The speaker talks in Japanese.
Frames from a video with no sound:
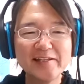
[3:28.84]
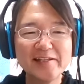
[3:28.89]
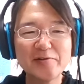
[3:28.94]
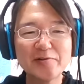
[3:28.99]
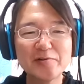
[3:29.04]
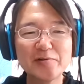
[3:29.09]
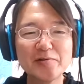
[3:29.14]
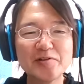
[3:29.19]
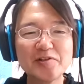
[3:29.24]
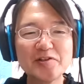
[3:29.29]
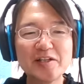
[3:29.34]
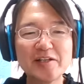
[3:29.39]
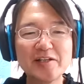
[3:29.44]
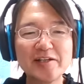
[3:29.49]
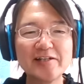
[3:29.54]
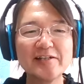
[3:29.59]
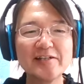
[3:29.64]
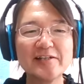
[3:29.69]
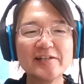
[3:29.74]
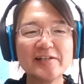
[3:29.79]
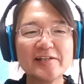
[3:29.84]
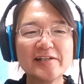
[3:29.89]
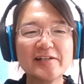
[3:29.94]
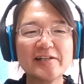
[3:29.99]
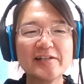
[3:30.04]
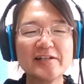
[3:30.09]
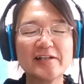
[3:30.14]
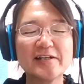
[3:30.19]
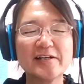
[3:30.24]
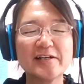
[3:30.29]
いろいろ起きて、
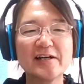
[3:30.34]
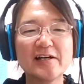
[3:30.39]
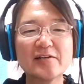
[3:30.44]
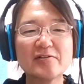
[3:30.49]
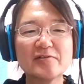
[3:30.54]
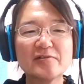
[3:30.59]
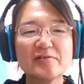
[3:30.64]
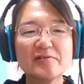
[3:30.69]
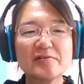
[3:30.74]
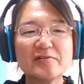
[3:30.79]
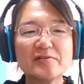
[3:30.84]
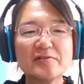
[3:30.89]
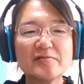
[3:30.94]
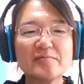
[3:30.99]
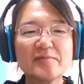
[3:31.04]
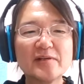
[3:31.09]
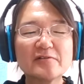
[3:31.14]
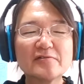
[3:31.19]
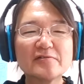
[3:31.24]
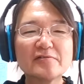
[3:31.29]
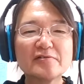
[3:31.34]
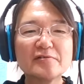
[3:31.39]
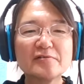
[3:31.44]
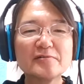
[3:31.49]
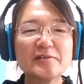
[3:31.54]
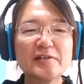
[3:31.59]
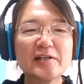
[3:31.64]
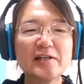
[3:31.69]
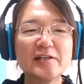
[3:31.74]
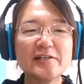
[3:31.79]
あのー、まあ、空地
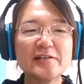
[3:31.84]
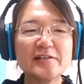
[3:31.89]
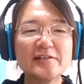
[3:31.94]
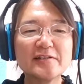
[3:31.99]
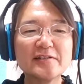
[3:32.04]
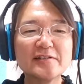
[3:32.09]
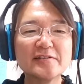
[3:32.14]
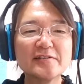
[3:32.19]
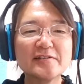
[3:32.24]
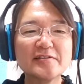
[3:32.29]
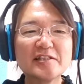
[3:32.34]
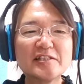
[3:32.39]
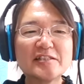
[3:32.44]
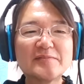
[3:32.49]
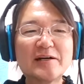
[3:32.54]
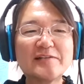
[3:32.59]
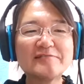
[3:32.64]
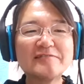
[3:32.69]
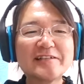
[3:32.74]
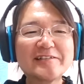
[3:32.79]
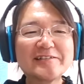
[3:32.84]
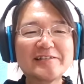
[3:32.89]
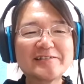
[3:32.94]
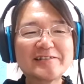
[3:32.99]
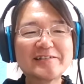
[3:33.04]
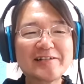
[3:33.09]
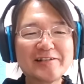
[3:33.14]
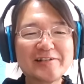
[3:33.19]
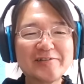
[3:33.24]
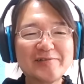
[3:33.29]
分解してしまうわけです
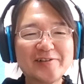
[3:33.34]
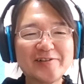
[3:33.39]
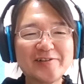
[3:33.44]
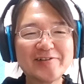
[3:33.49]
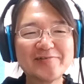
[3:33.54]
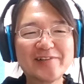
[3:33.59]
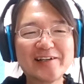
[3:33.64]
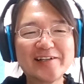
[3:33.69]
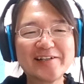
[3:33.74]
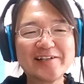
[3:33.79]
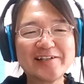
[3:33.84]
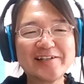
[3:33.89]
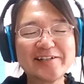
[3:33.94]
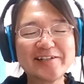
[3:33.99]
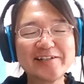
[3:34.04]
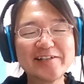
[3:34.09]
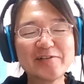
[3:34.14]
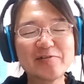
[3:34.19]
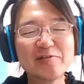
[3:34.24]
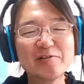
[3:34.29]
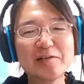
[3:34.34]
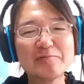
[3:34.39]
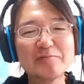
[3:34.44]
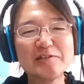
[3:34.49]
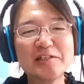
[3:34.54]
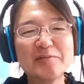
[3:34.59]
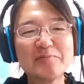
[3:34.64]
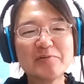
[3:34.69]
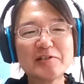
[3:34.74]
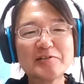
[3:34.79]
けれども、まあ、ご多分
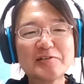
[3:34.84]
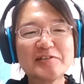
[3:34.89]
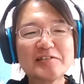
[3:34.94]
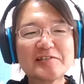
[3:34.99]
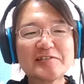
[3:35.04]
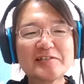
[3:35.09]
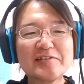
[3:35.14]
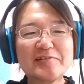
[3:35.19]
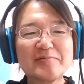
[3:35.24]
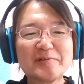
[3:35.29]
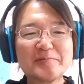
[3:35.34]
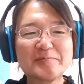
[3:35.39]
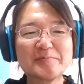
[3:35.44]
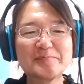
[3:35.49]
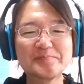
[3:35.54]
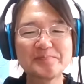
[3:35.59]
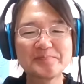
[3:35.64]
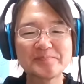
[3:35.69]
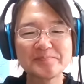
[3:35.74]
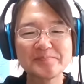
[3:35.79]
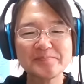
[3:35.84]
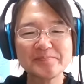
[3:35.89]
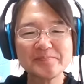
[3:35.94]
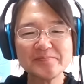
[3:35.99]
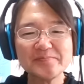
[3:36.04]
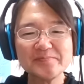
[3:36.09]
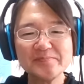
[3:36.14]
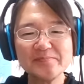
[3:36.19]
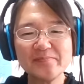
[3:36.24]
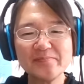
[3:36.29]
に漏れずですけども、
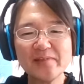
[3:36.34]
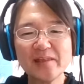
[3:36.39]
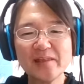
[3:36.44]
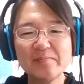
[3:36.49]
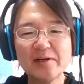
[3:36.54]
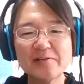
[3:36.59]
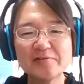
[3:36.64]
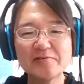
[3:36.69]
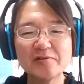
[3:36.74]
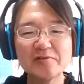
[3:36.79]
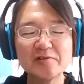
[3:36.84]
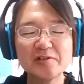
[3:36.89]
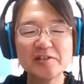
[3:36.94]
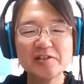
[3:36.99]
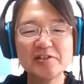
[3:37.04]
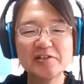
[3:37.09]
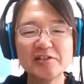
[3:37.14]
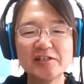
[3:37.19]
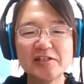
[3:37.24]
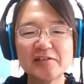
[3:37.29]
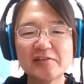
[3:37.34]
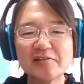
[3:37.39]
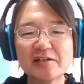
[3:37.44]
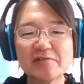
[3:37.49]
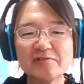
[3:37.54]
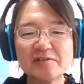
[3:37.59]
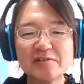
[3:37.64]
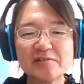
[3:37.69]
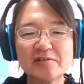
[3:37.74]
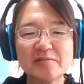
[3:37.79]
まあ、その時に知り合ったのがう
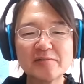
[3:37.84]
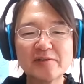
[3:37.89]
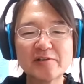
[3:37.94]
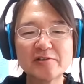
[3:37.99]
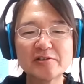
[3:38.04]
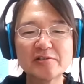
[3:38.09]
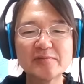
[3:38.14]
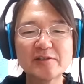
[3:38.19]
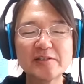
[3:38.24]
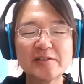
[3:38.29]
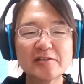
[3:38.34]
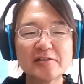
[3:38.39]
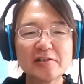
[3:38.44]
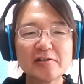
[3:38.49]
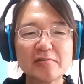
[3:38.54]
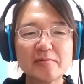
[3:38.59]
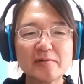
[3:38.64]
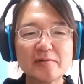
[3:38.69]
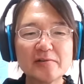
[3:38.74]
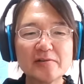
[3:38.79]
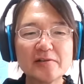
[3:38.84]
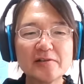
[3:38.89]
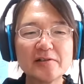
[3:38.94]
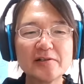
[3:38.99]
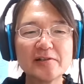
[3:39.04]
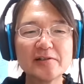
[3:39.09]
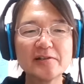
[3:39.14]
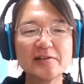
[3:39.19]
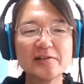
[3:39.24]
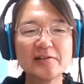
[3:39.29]
ちの今の妻ですけども、
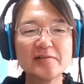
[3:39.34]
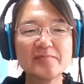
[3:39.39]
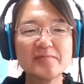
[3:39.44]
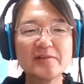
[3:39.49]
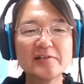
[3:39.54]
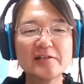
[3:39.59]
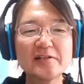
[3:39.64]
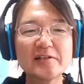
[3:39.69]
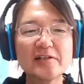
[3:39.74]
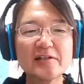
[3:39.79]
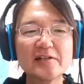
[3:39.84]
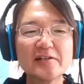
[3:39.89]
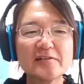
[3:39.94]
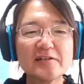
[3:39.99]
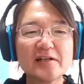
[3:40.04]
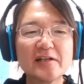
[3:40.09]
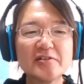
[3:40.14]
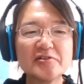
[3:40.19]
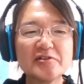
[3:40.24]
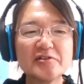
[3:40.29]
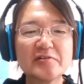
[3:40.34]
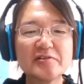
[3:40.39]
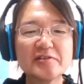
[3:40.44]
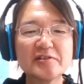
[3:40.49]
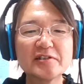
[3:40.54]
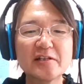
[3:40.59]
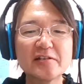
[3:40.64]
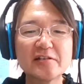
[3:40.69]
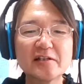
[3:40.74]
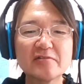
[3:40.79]
まあ、だから何十年の付き
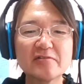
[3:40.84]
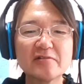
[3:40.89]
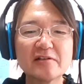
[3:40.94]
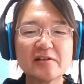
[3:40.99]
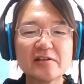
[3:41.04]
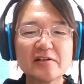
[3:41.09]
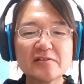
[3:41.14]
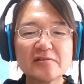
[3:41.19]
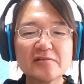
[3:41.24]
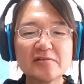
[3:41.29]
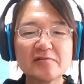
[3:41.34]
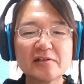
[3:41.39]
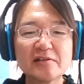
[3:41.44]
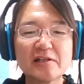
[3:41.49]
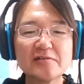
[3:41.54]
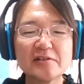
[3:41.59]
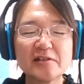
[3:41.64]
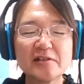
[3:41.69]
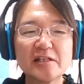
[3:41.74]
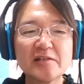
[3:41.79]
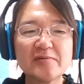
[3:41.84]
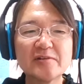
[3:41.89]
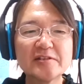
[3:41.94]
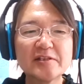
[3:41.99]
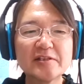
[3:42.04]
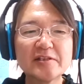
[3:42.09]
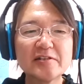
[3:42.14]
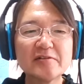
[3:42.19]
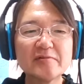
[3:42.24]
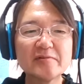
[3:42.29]
合いになるのかちょっと数えきれませ
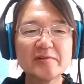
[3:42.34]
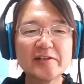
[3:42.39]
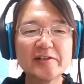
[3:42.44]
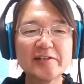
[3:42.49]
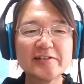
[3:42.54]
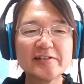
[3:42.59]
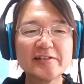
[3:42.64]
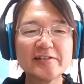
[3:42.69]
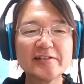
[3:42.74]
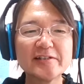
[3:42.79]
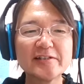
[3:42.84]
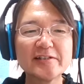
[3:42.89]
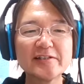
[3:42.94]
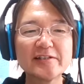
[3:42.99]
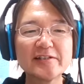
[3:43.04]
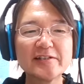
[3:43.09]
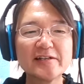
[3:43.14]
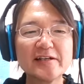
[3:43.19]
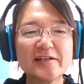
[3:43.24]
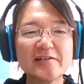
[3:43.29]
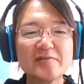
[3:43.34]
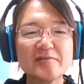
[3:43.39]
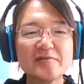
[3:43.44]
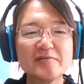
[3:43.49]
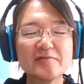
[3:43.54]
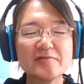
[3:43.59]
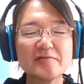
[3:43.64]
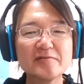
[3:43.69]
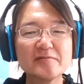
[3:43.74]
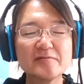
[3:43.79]
んけどもねあの
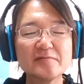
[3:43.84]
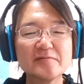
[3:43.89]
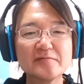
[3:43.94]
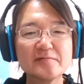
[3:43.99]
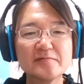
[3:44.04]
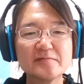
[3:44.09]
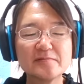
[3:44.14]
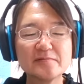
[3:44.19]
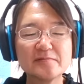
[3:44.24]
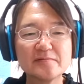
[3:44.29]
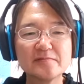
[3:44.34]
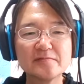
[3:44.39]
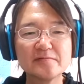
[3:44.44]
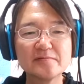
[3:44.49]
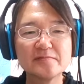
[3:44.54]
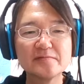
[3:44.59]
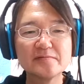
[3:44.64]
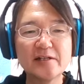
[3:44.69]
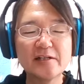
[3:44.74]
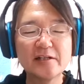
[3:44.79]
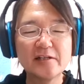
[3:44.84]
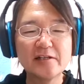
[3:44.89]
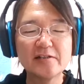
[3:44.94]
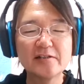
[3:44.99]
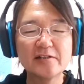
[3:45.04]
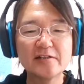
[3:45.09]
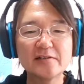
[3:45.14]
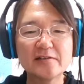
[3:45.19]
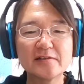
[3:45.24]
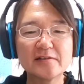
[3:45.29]
ま
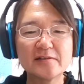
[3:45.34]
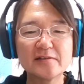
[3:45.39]
あ